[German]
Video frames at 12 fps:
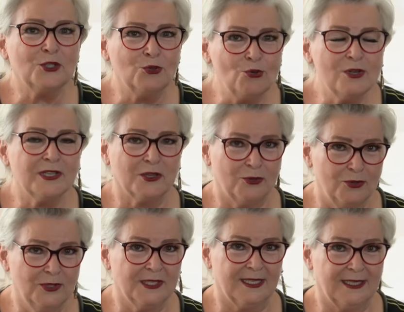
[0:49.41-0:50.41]
gute
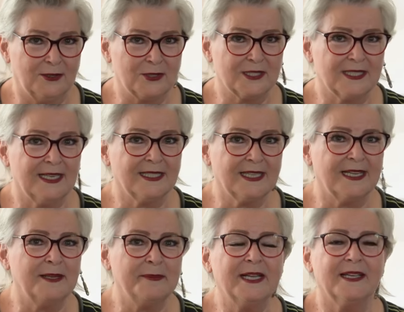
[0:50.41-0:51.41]
Künstler aus
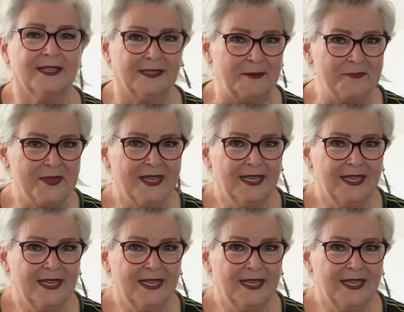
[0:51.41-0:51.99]
Lateinamerika